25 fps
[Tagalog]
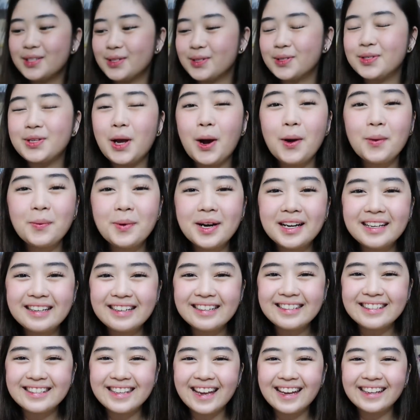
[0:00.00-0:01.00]
So, sobrang
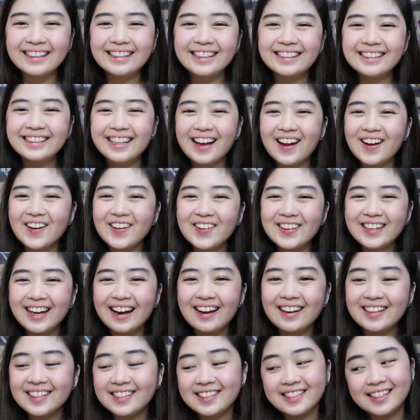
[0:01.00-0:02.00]
excited na ako,
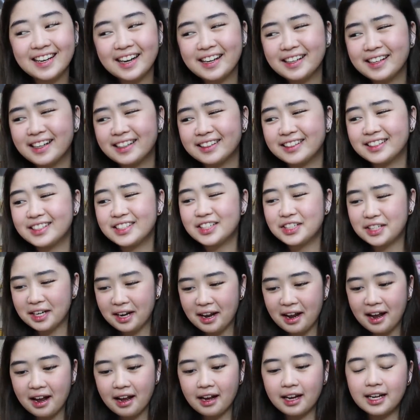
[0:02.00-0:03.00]
guys. Try natin
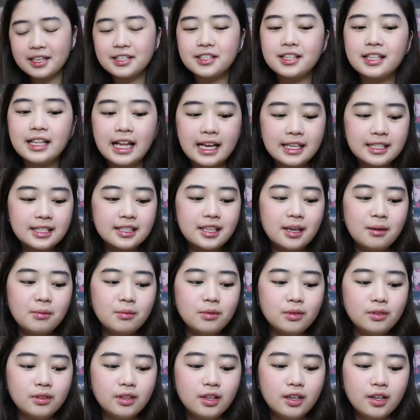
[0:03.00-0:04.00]
siya. Kasi last
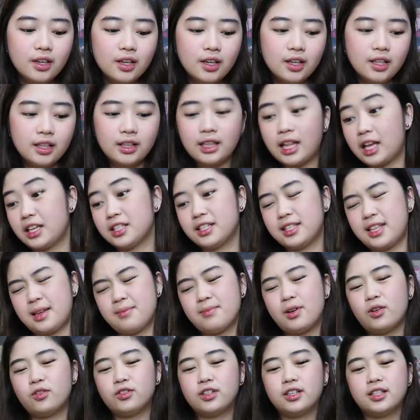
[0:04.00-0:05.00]
time nung... Last
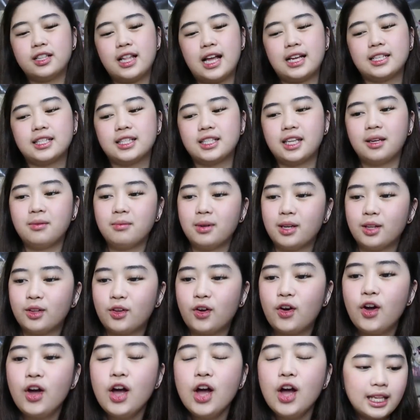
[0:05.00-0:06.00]
time ako ng last time, eh,
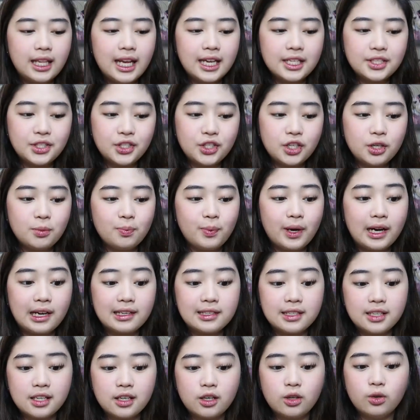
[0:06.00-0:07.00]
no? Last year
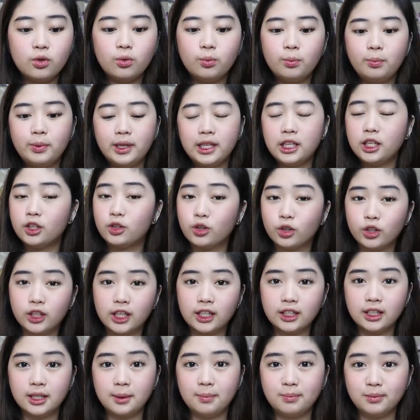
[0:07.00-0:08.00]
pa kasi yung bili ko
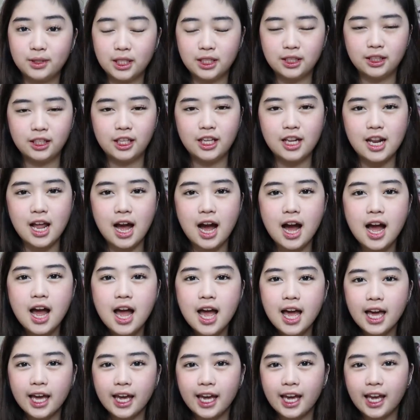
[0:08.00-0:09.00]
ng lip tint nila.
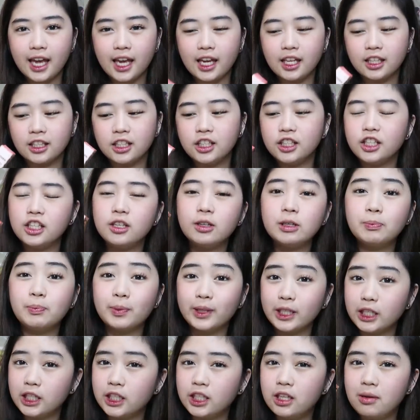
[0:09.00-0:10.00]
And hindi
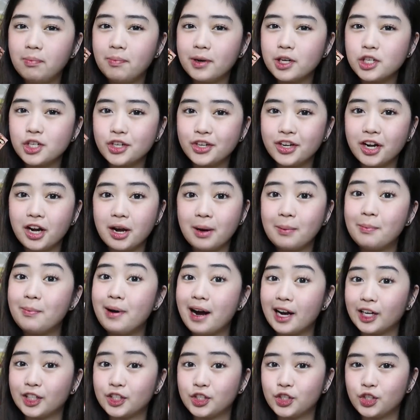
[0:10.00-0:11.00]
pa, hindi pa siya
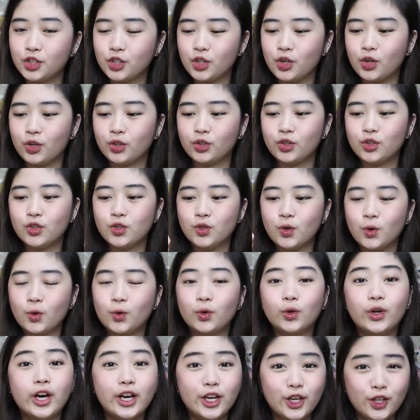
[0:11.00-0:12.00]
nakabox noon. So,
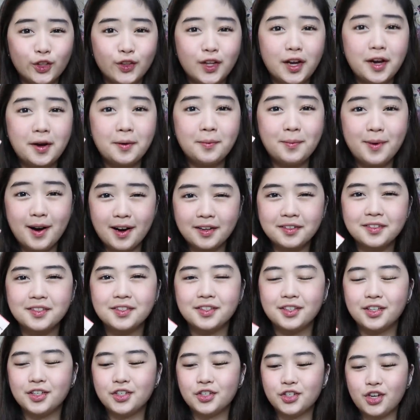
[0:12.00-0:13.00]
ngayon
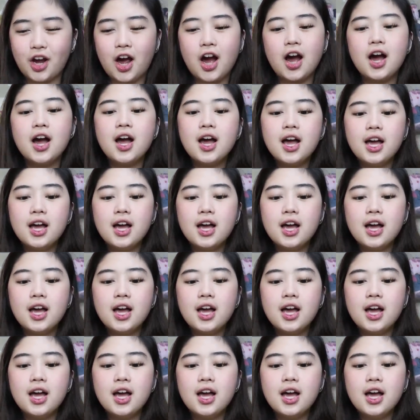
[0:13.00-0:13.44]
nakabox na siya.